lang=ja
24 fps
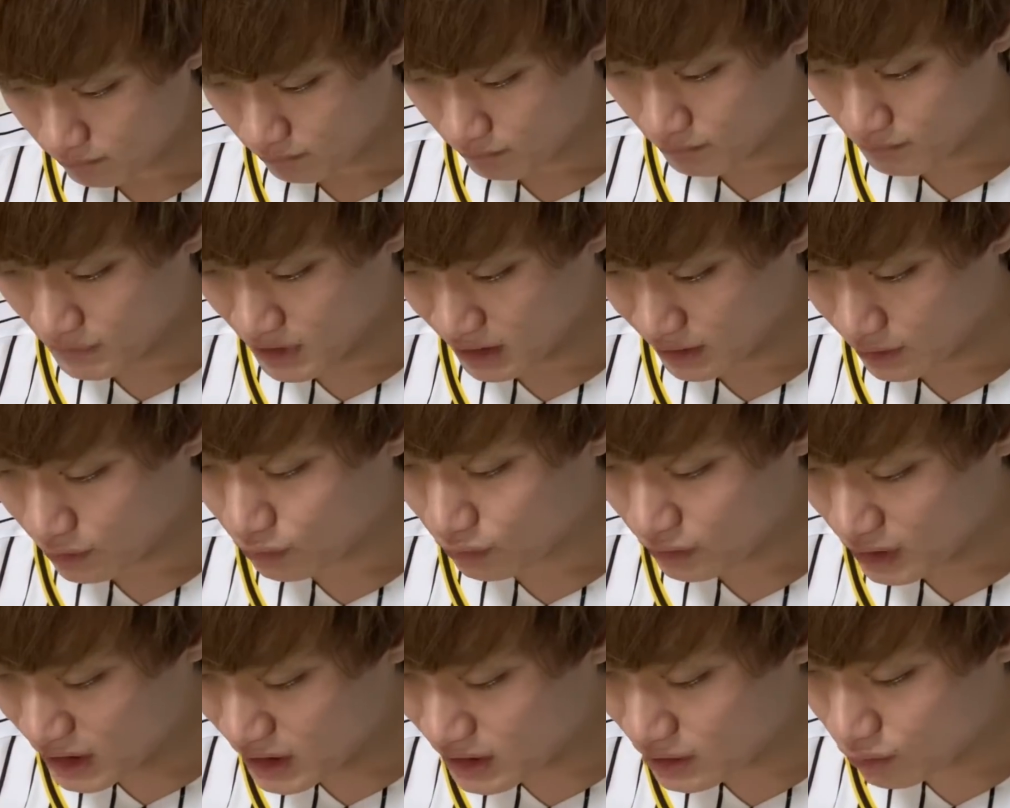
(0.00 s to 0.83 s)
まあ今
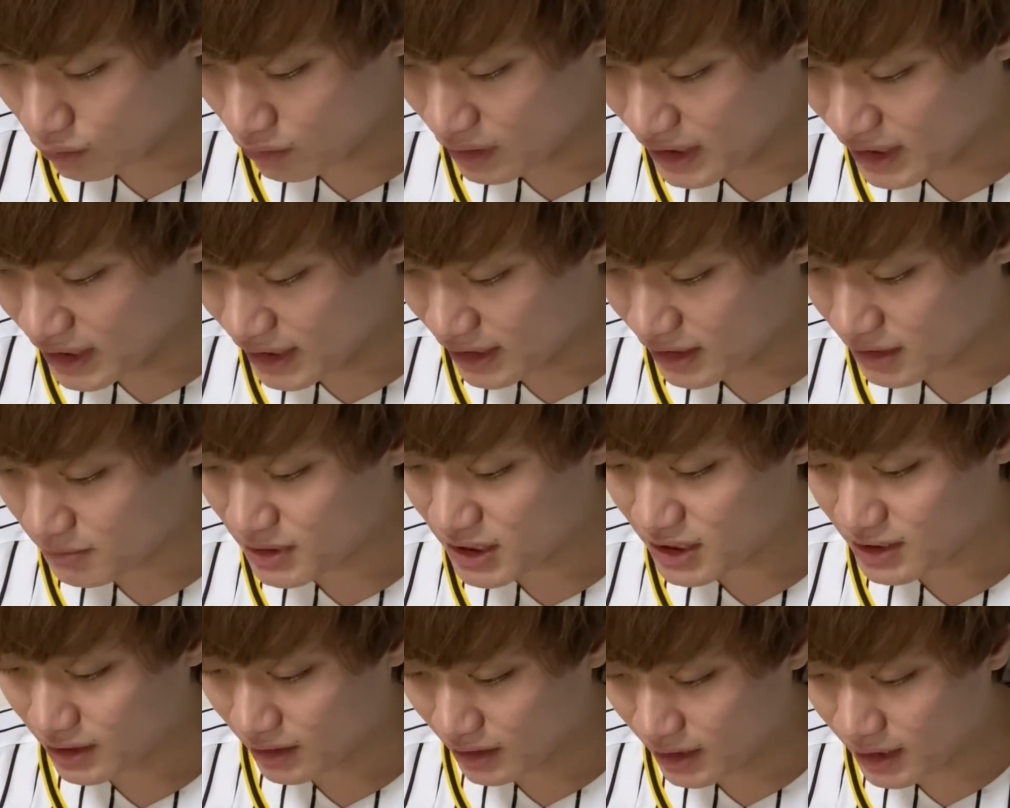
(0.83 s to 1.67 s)
日ね、1個エラーありま
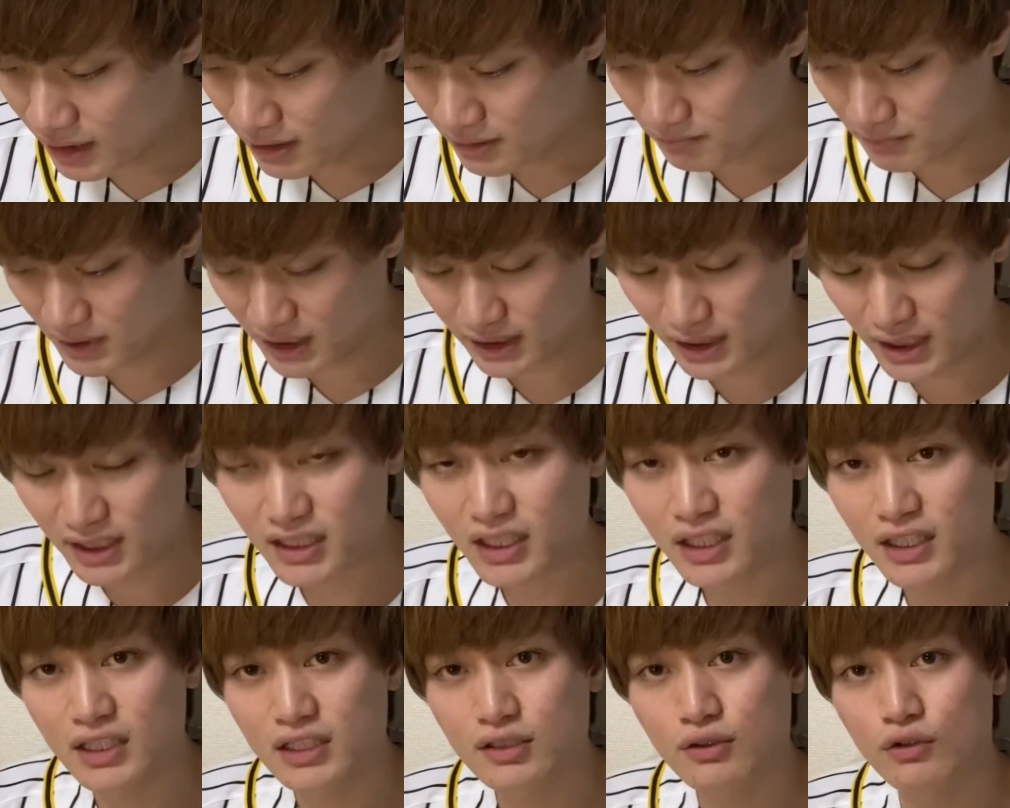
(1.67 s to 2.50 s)
したね。まあ確
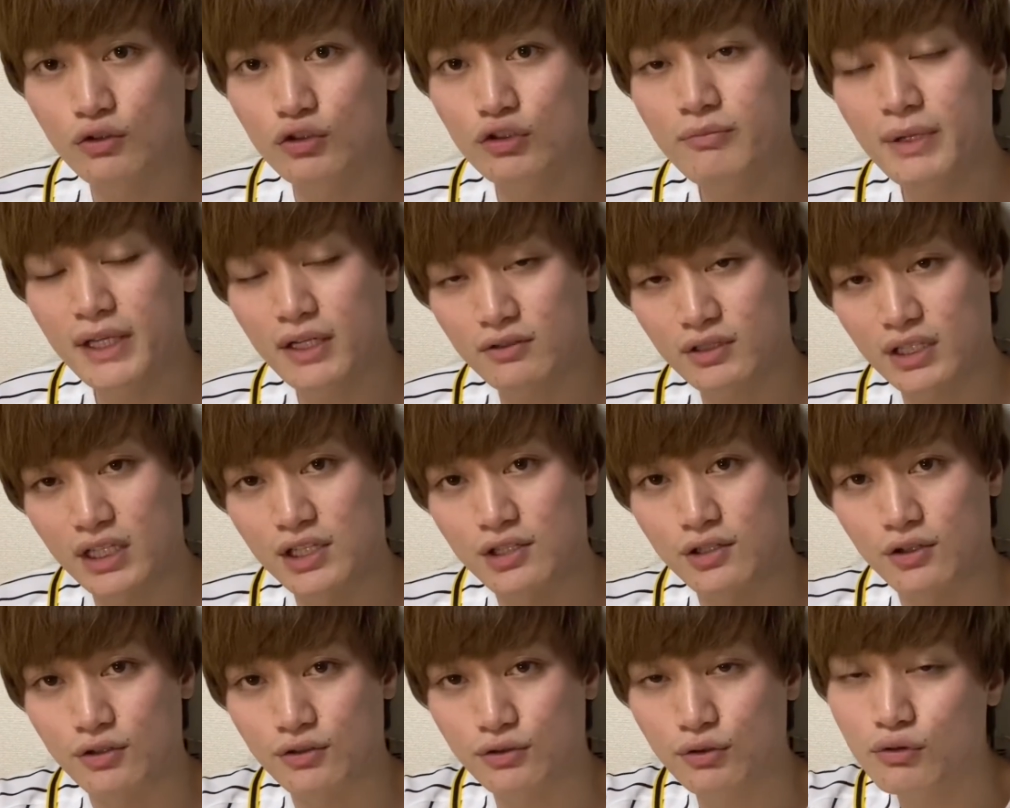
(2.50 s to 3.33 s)
かにその梅野選
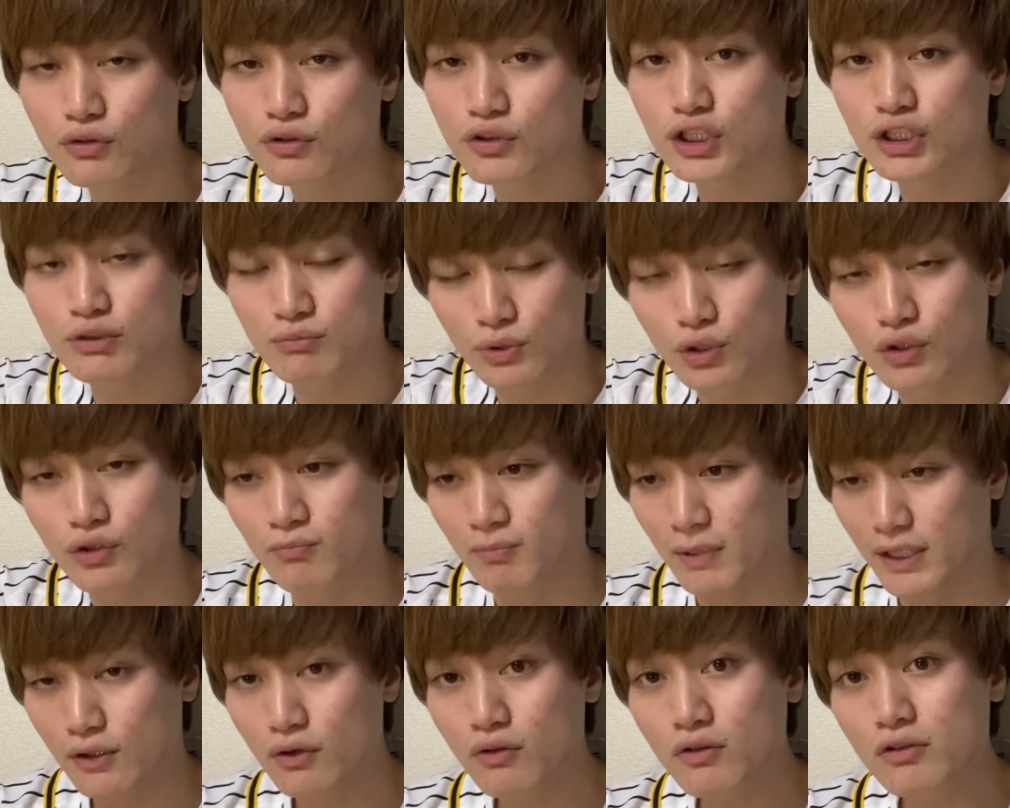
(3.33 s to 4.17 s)
手の送球も、
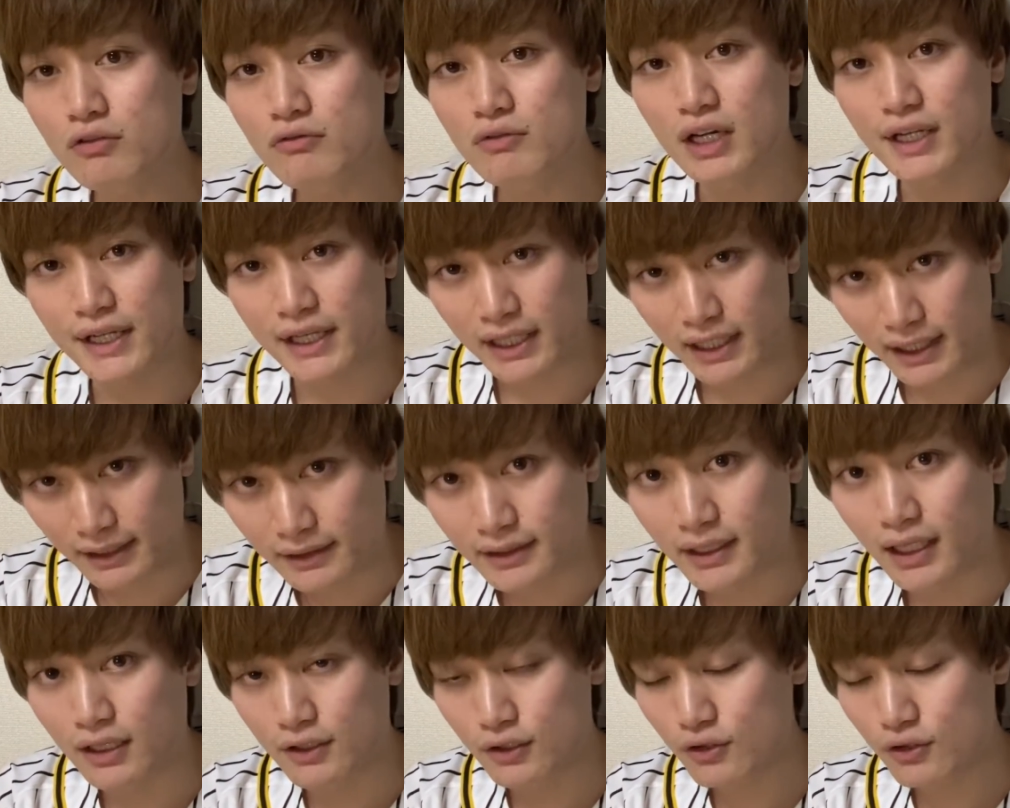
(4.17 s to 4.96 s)
まあ良くはなかった。